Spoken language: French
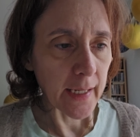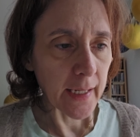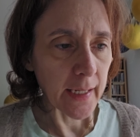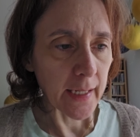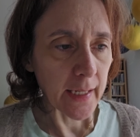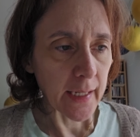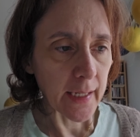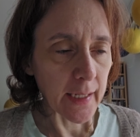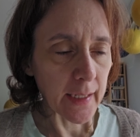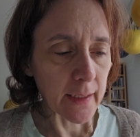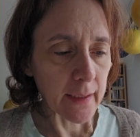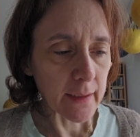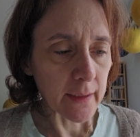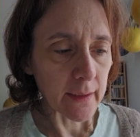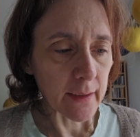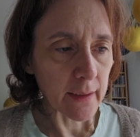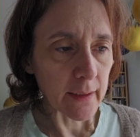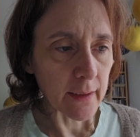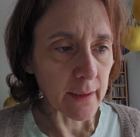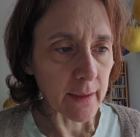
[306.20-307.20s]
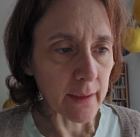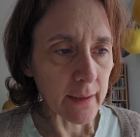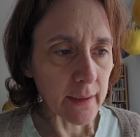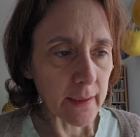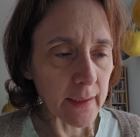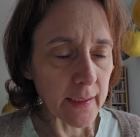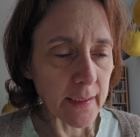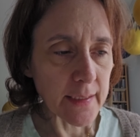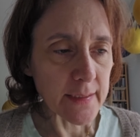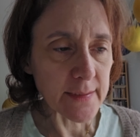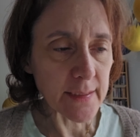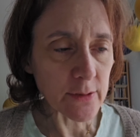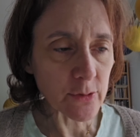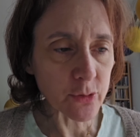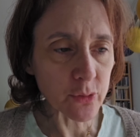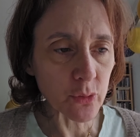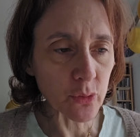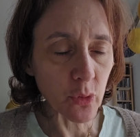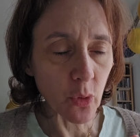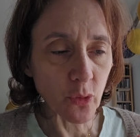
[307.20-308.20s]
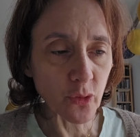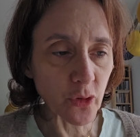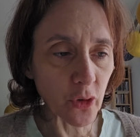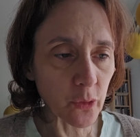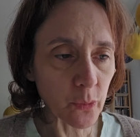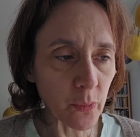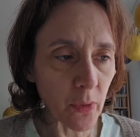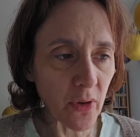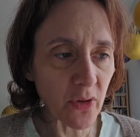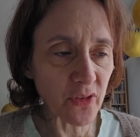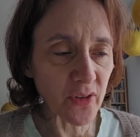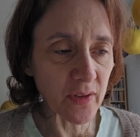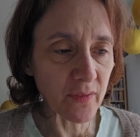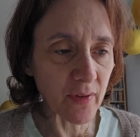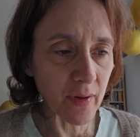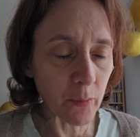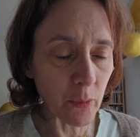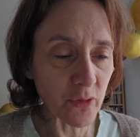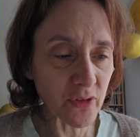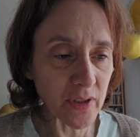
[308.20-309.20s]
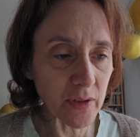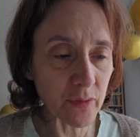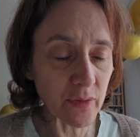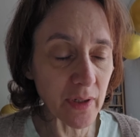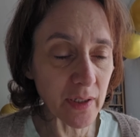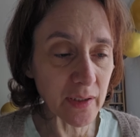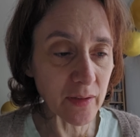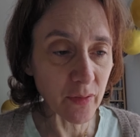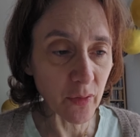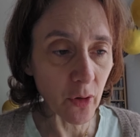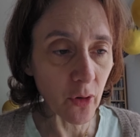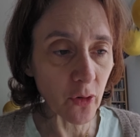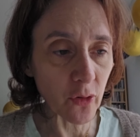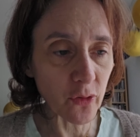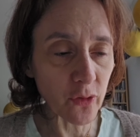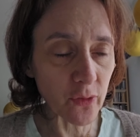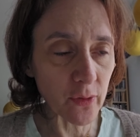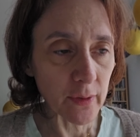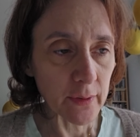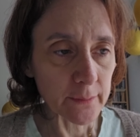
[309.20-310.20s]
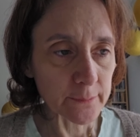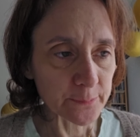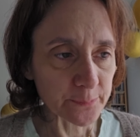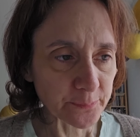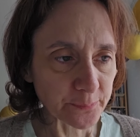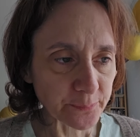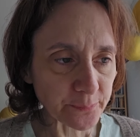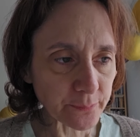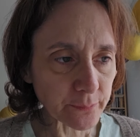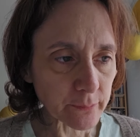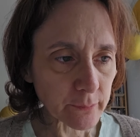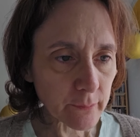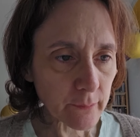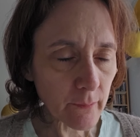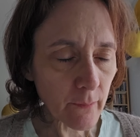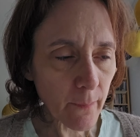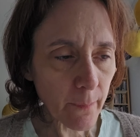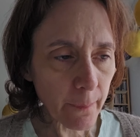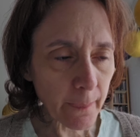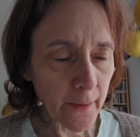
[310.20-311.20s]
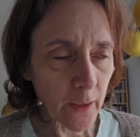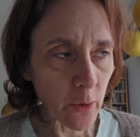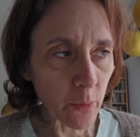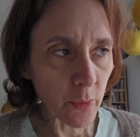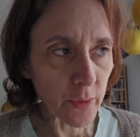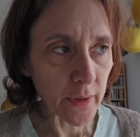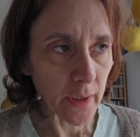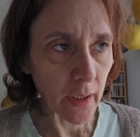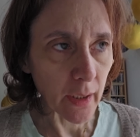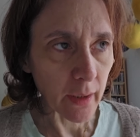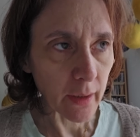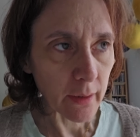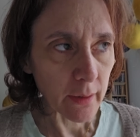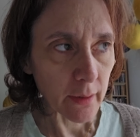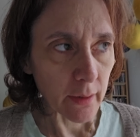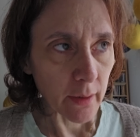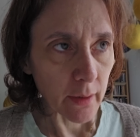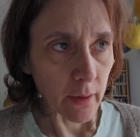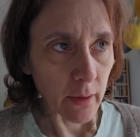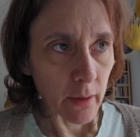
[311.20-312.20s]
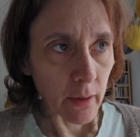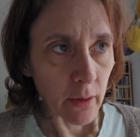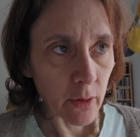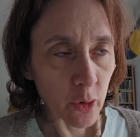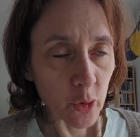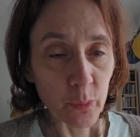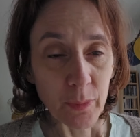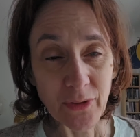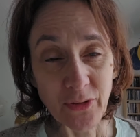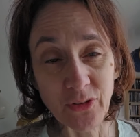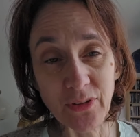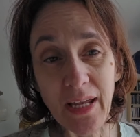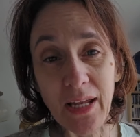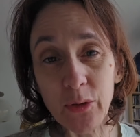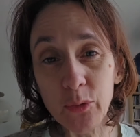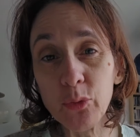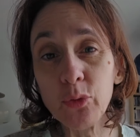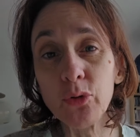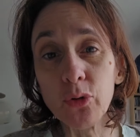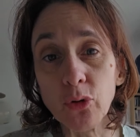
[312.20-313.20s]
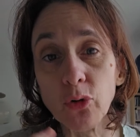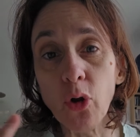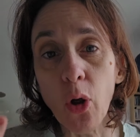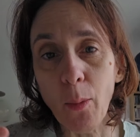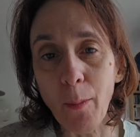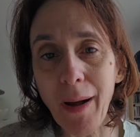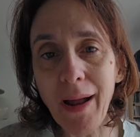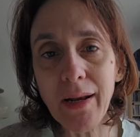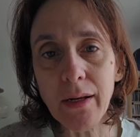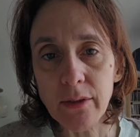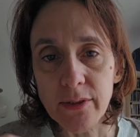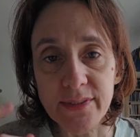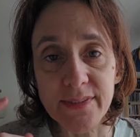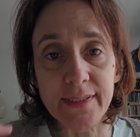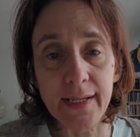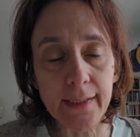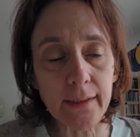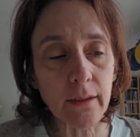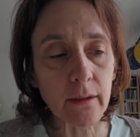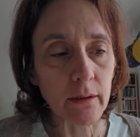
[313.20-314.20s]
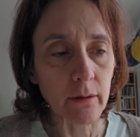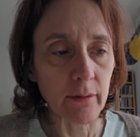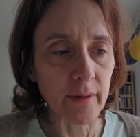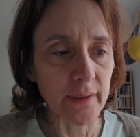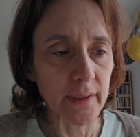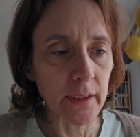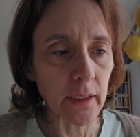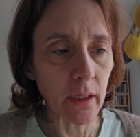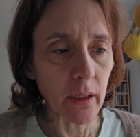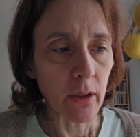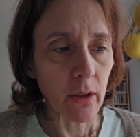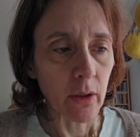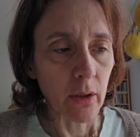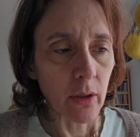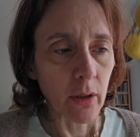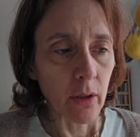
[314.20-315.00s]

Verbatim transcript: Et, et ça, ce consentement, c'est vraiment ce qui fait la différence. Comment dire une personne adulte normale, saine, on va dire,